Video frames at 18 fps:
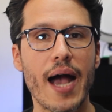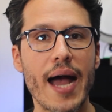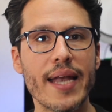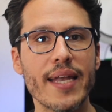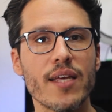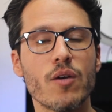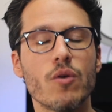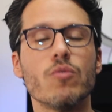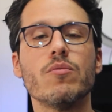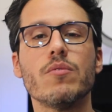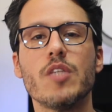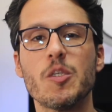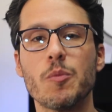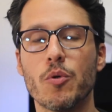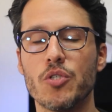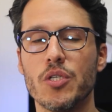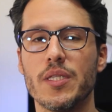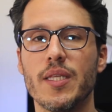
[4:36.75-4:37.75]
a ningún
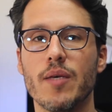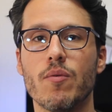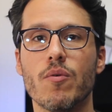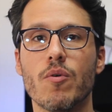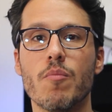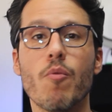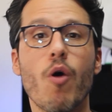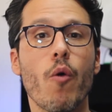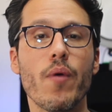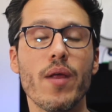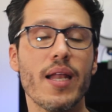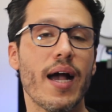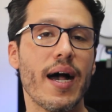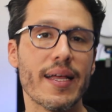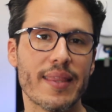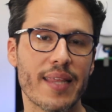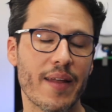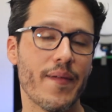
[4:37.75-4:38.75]
dispositivo móvil
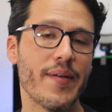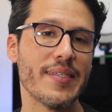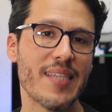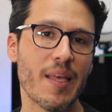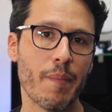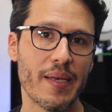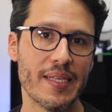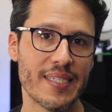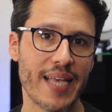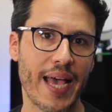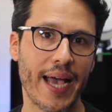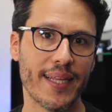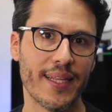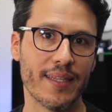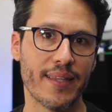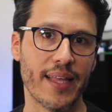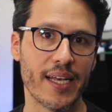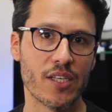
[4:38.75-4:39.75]
a través de
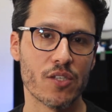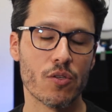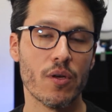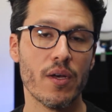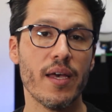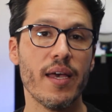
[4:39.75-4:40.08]
mensajes de texto.